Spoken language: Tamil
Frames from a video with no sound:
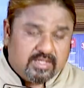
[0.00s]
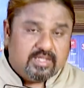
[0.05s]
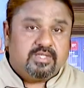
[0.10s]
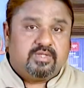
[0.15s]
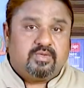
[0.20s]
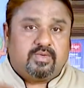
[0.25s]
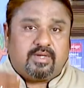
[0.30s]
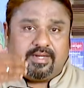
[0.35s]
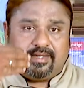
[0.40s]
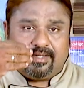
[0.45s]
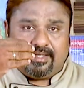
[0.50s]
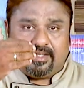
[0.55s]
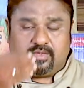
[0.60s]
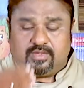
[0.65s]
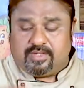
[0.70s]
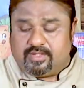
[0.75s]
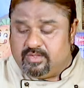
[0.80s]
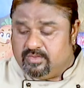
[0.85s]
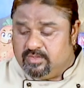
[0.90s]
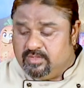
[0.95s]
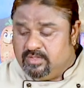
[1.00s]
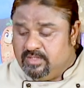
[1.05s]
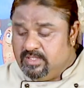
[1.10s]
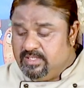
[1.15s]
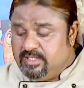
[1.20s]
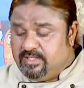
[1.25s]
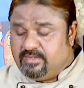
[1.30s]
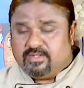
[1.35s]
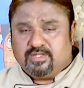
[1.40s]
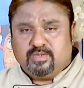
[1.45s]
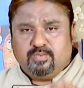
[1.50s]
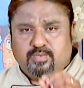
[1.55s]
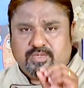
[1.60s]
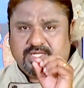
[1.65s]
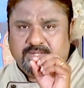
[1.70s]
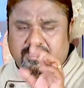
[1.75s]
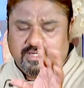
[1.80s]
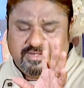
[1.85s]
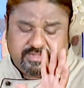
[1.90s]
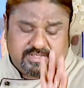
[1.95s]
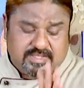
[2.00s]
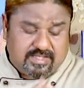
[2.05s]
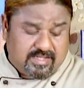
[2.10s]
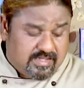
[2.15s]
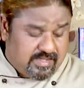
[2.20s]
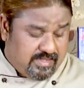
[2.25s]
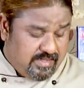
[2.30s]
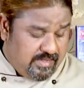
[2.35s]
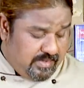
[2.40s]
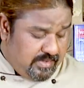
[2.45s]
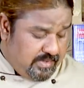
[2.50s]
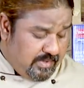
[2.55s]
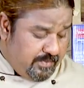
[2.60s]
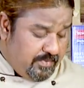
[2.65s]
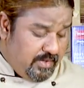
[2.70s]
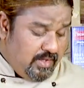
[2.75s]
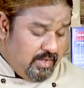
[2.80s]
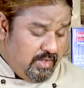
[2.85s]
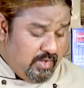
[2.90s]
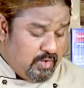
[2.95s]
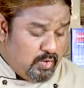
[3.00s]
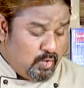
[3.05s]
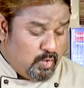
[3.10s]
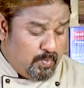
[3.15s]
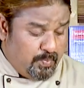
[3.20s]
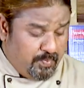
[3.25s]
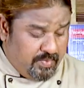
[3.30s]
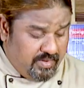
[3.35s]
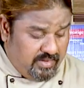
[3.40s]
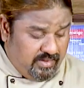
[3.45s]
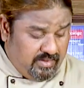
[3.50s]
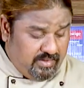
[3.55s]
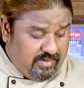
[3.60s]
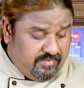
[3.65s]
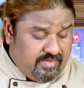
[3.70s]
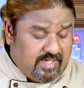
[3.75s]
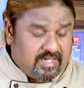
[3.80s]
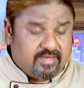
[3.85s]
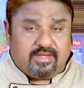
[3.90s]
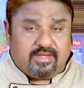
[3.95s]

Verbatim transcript: இதுவும் லைட்டாக கொதிக்கணும் இது வந்து முக்கியமான விஷயம் என்னென்னா நம்ம ரொம்ப வேக